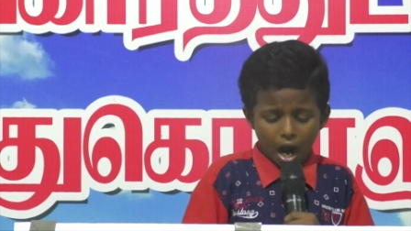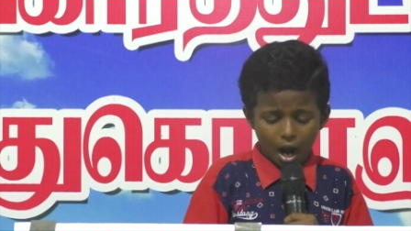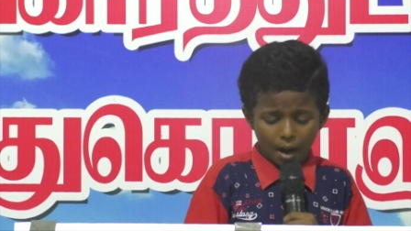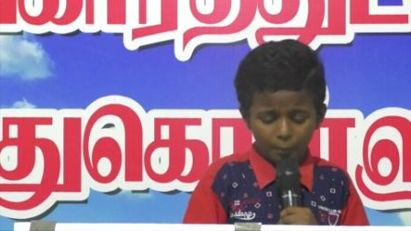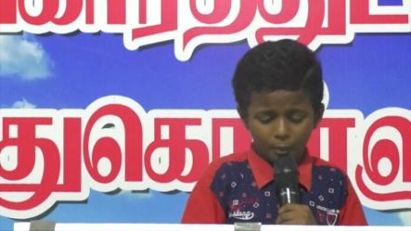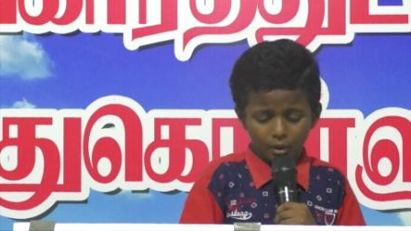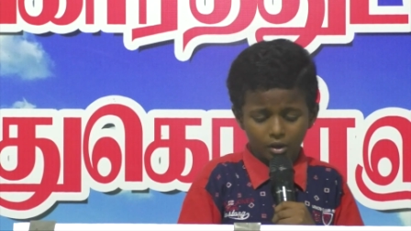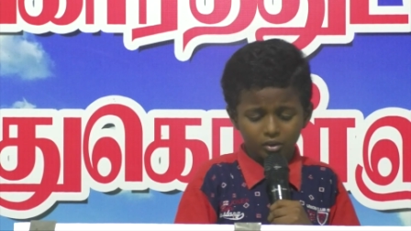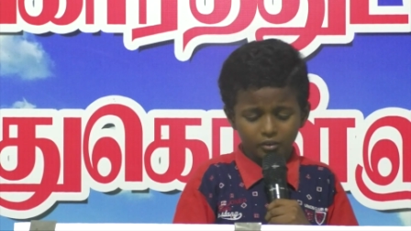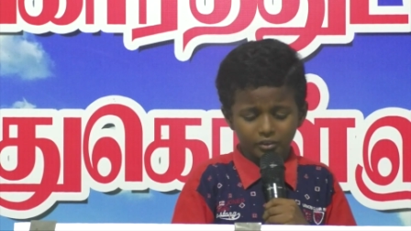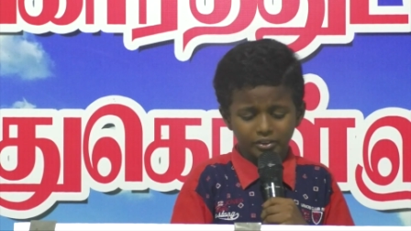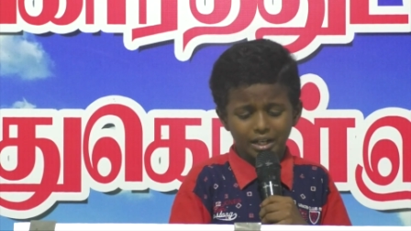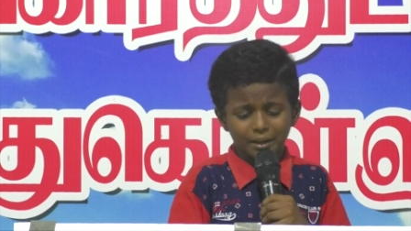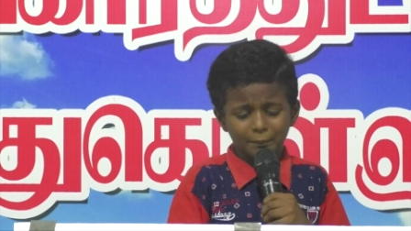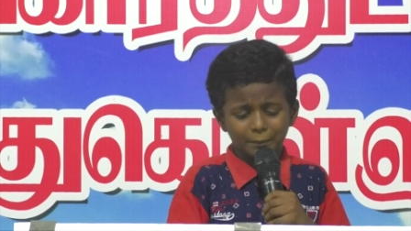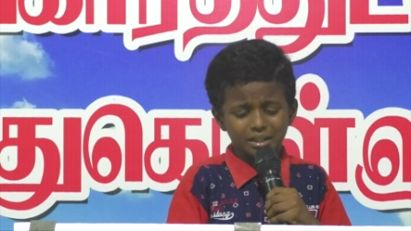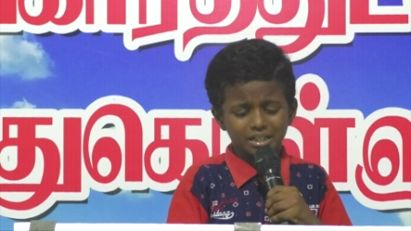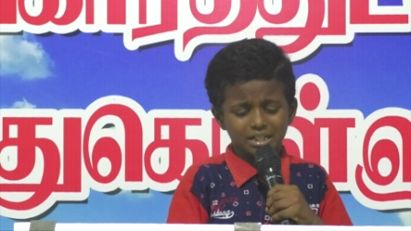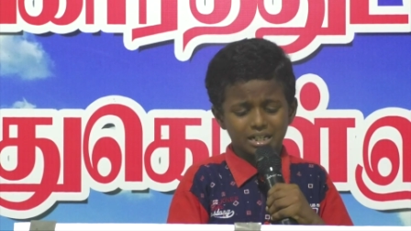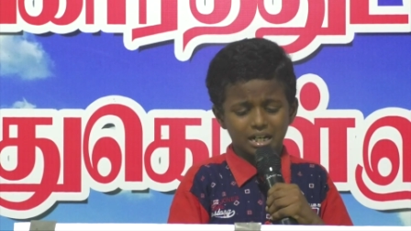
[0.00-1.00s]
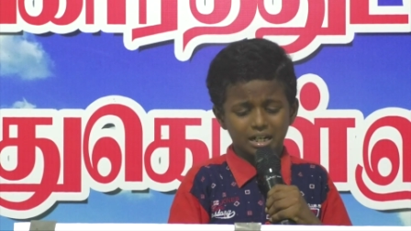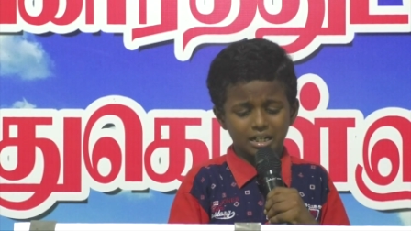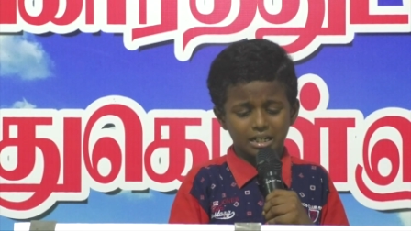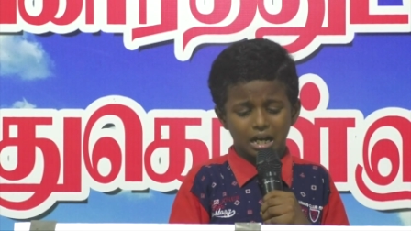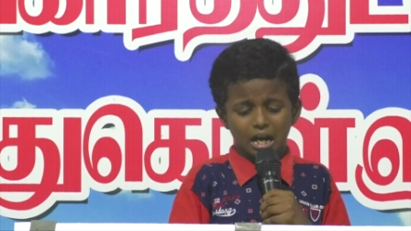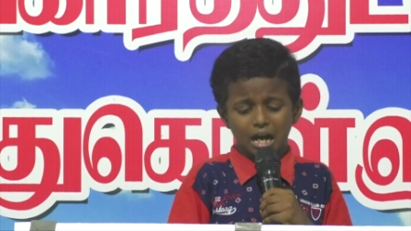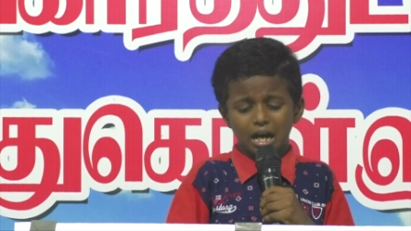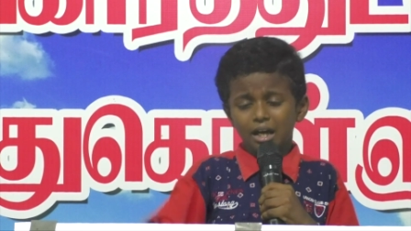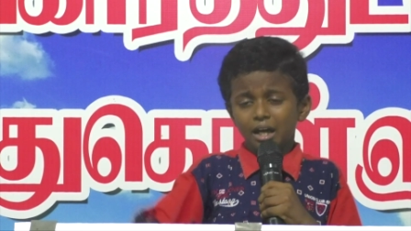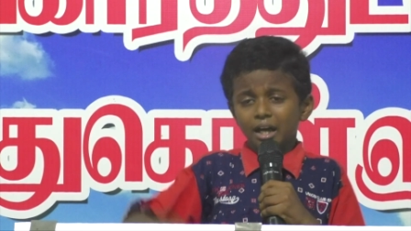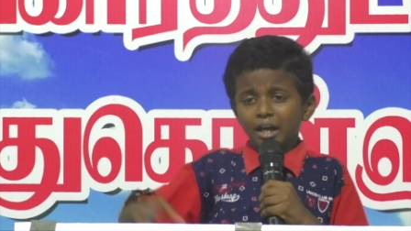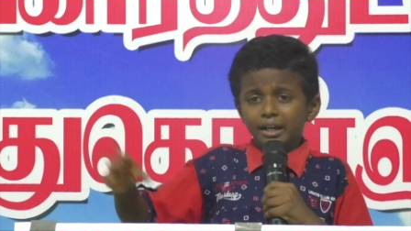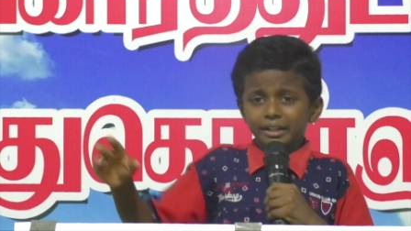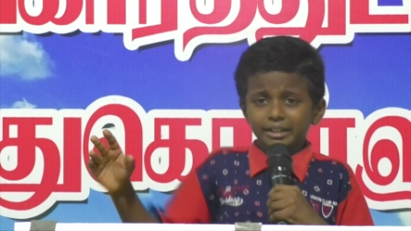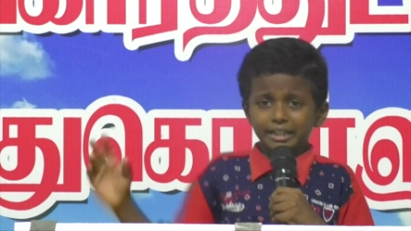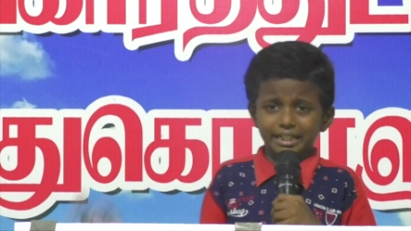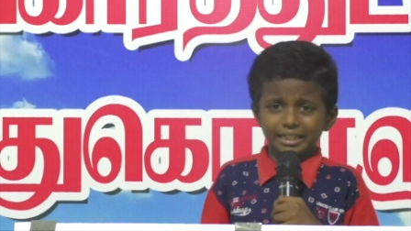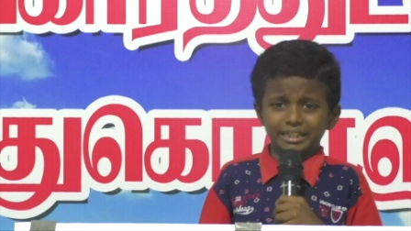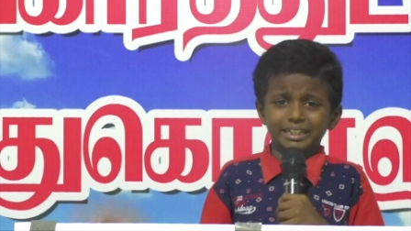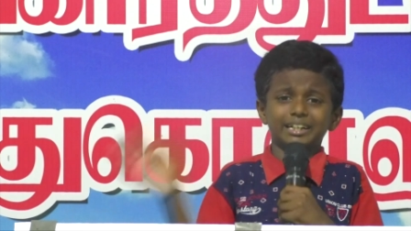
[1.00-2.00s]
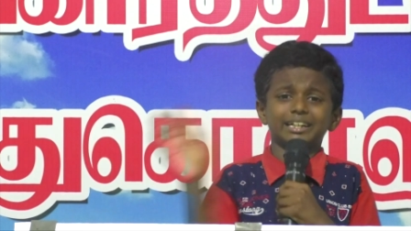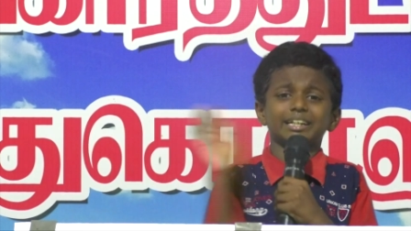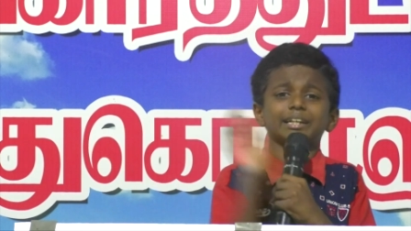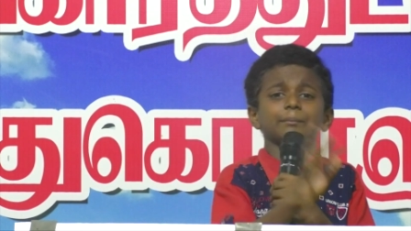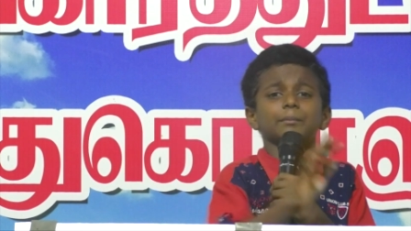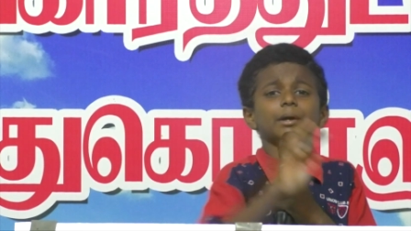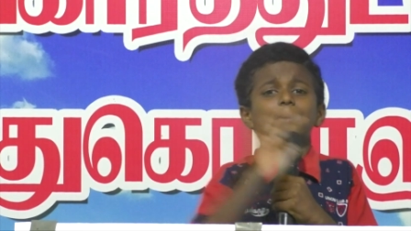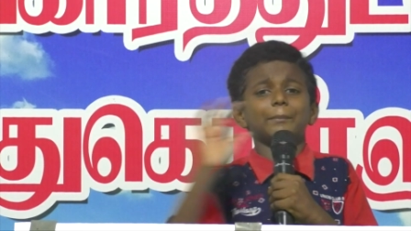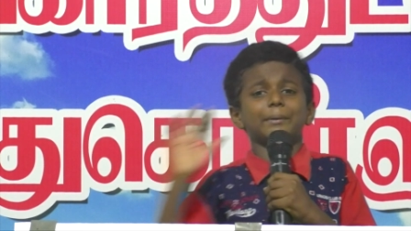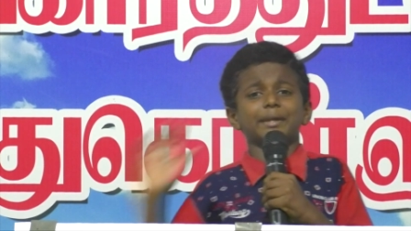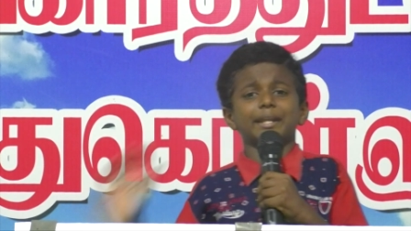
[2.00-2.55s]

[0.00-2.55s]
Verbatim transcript: அப்போ அவங்க என்ன பண்ணுறாங்கன்னா ரெண்டு டீமாக